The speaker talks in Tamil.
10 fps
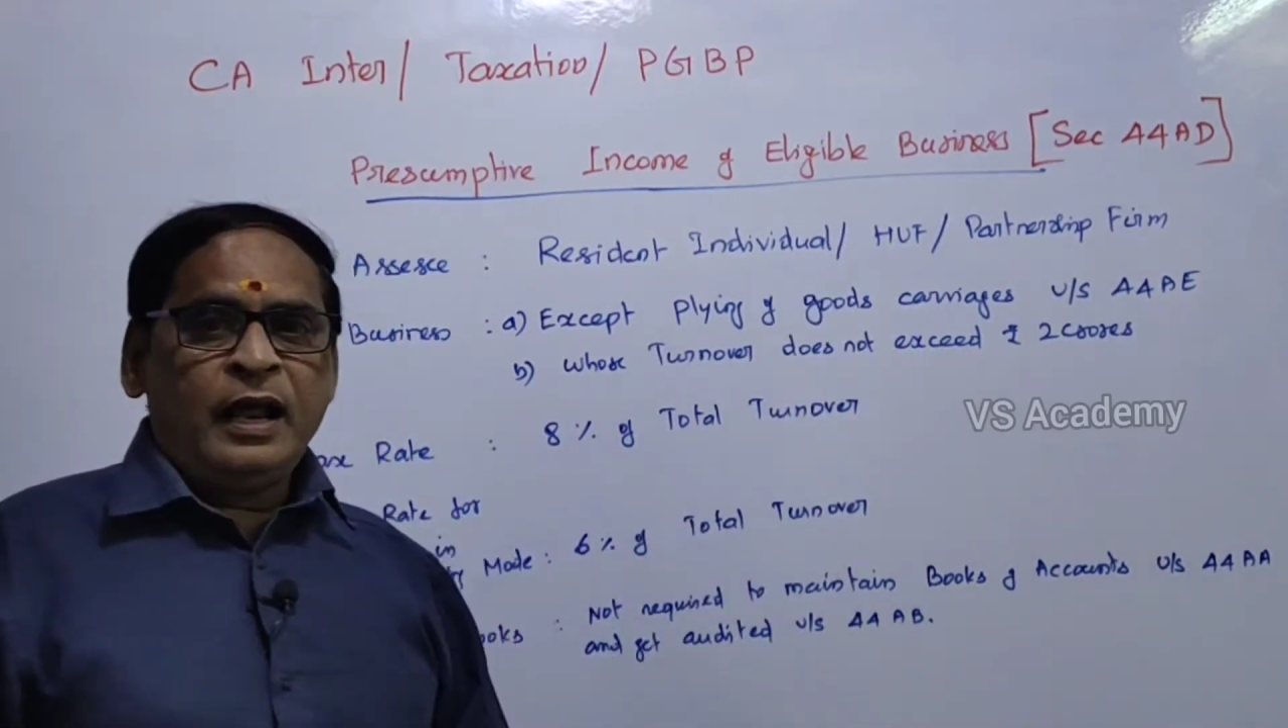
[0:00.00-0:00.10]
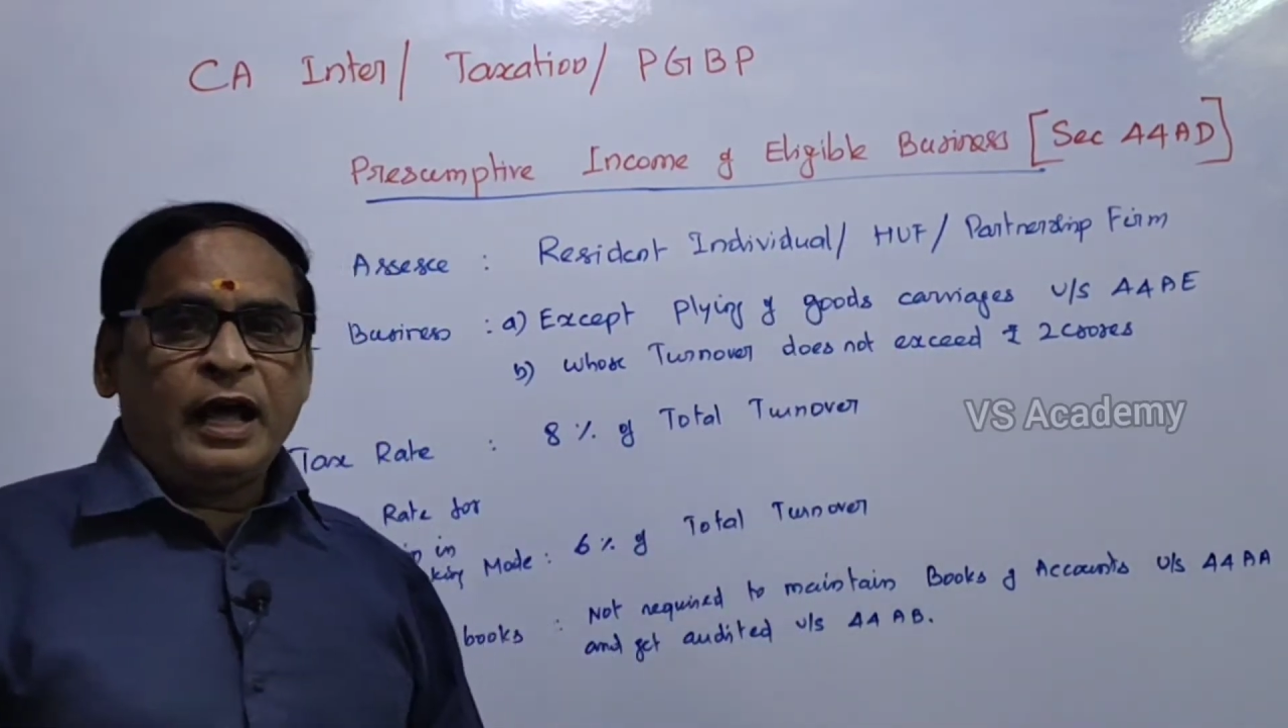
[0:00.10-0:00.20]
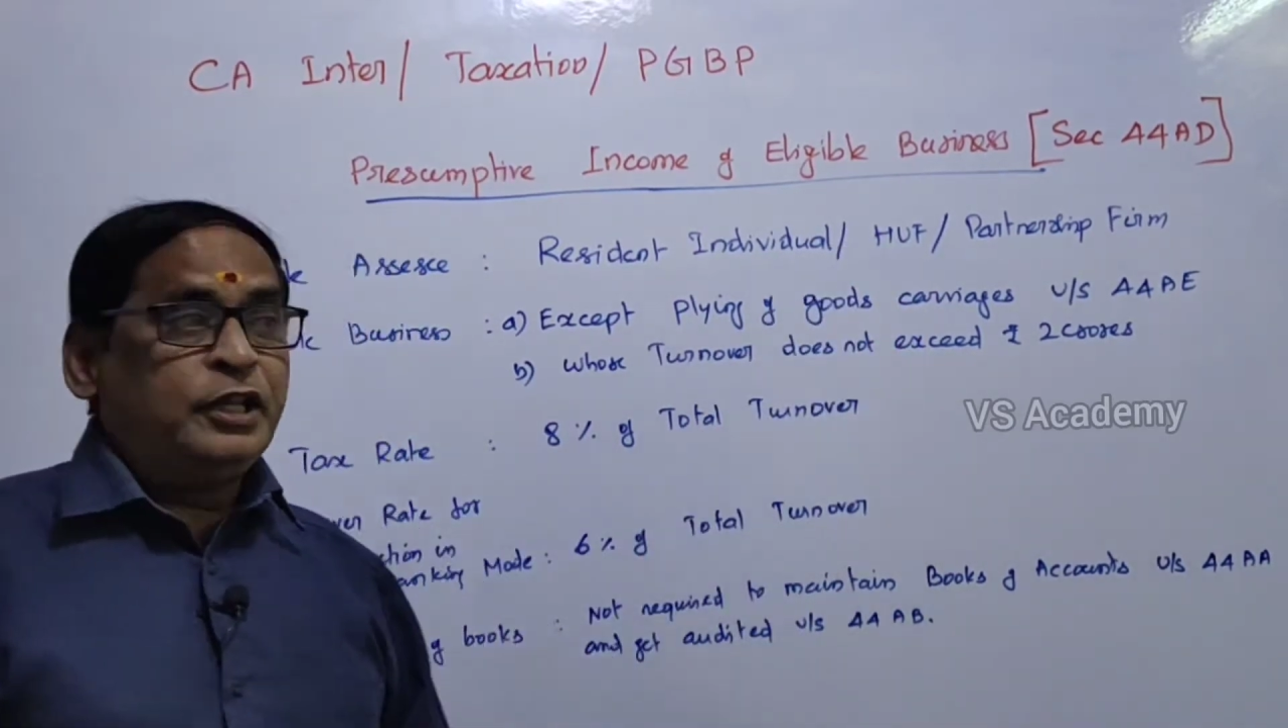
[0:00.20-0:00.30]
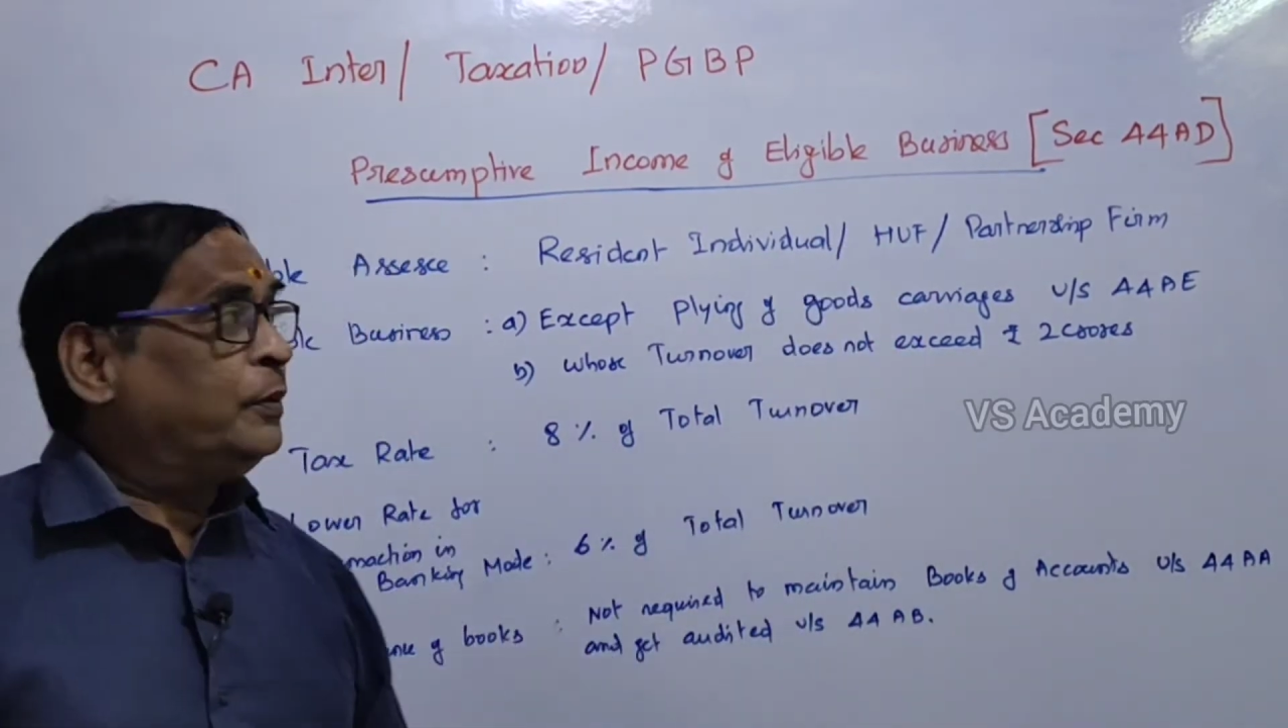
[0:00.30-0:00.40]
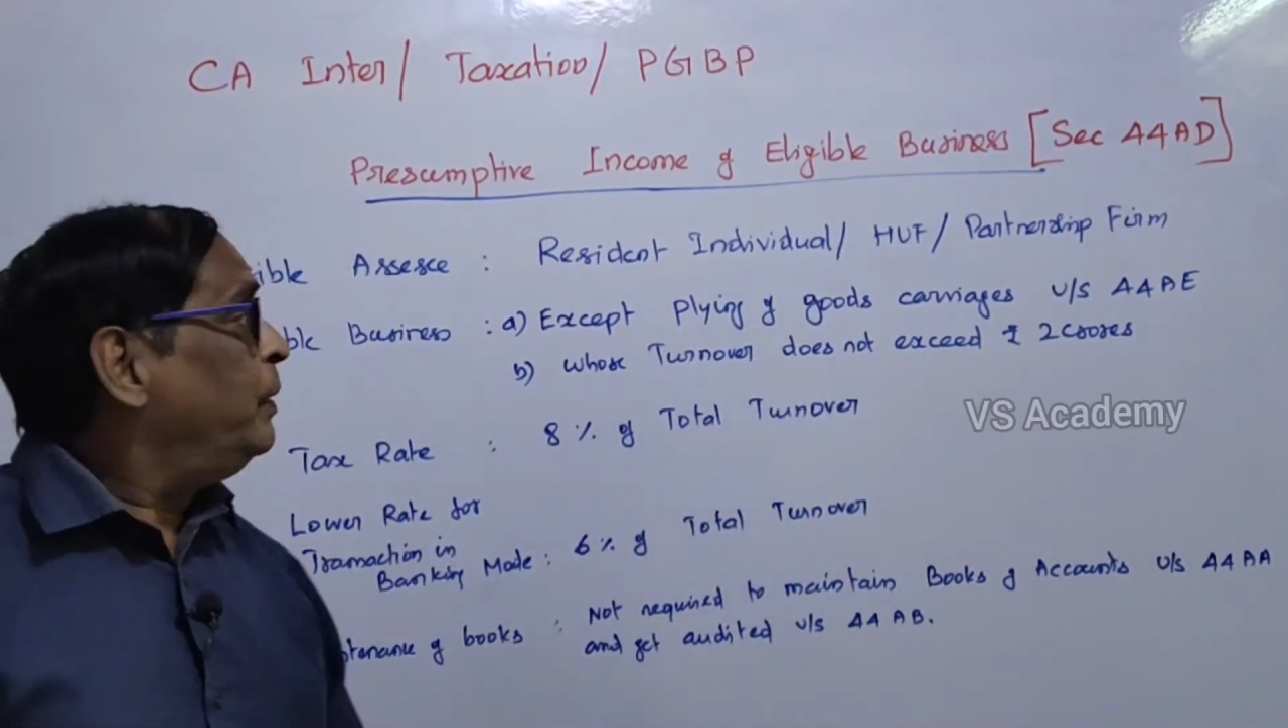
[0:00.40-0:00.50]

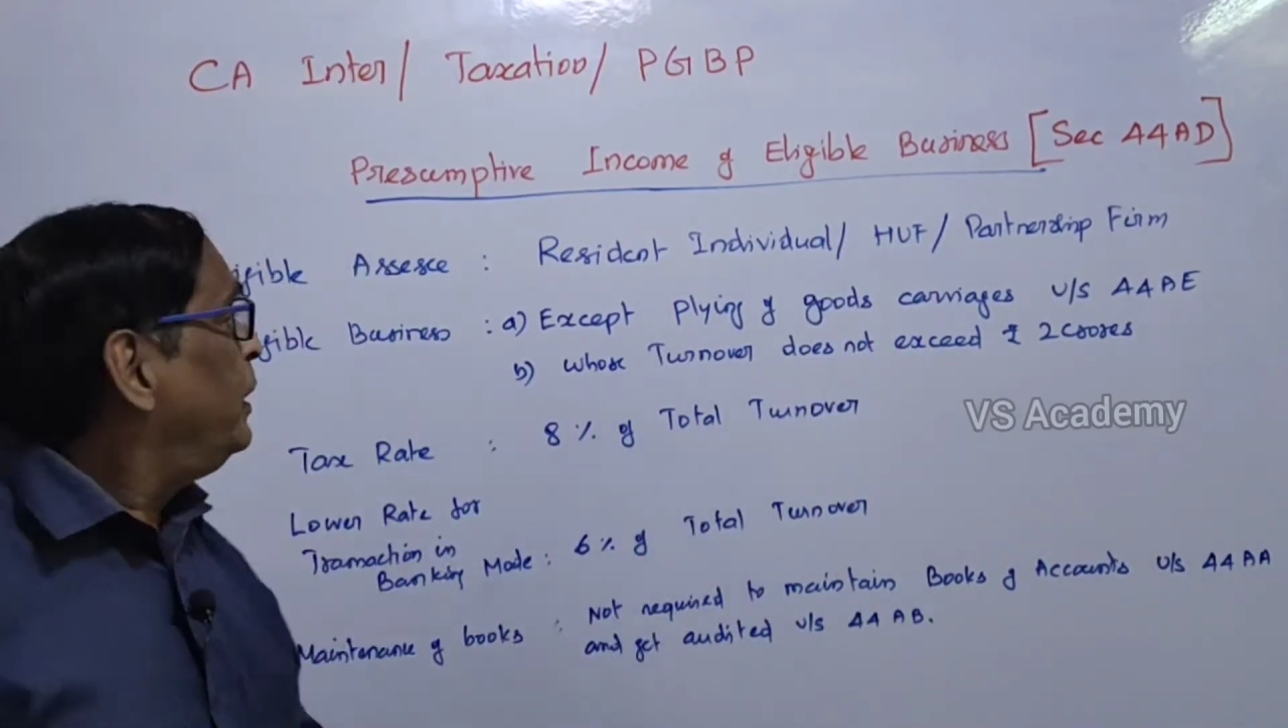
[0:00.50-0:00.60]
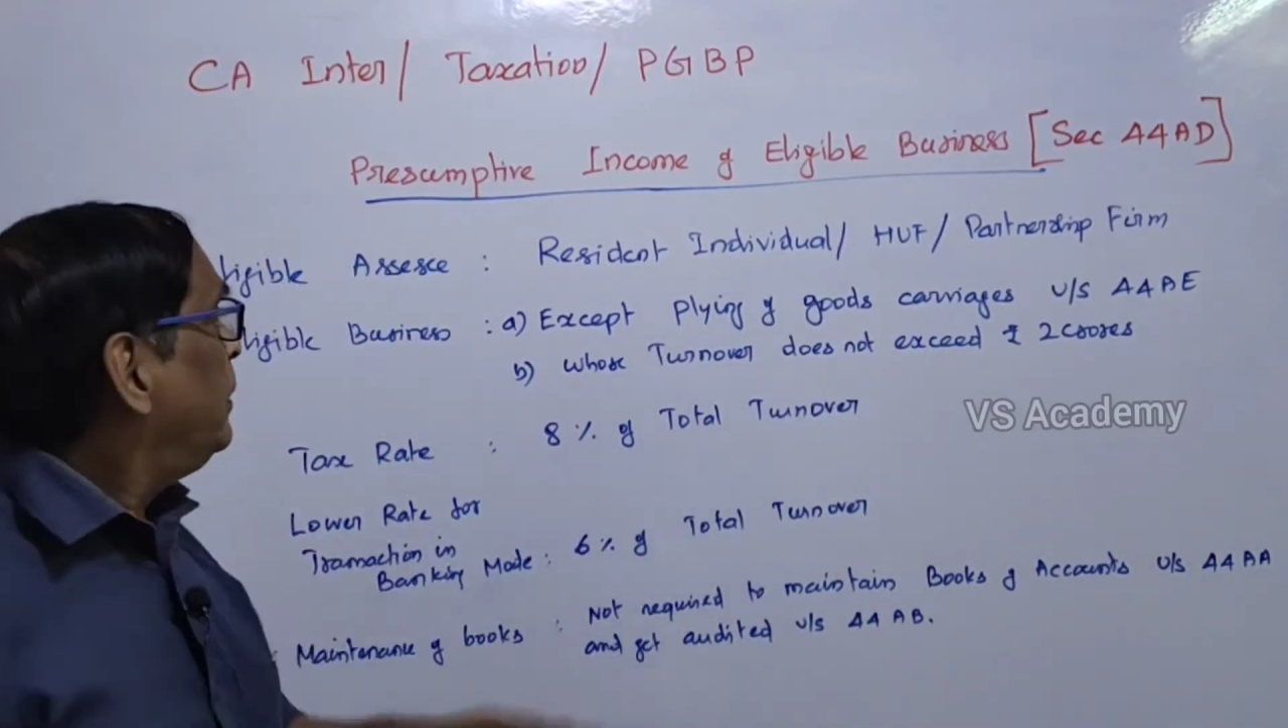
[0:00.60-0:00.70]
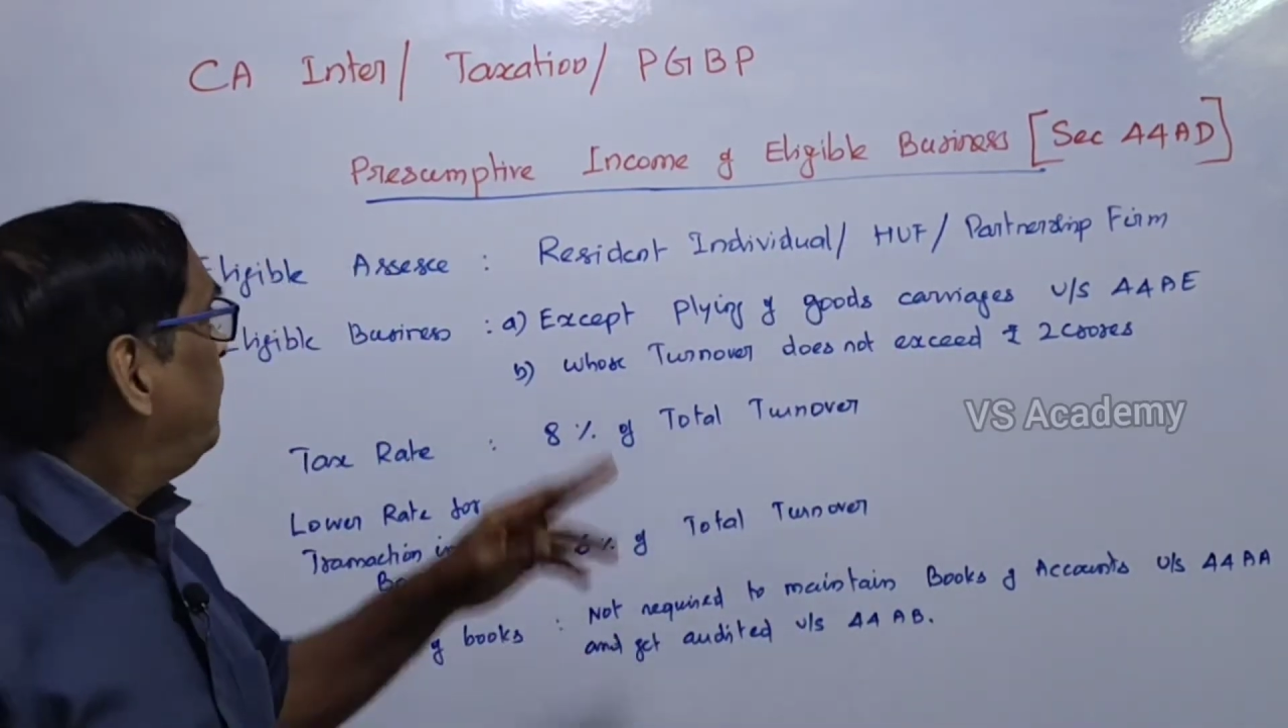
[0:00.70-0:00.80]
அதுக்கு பேர்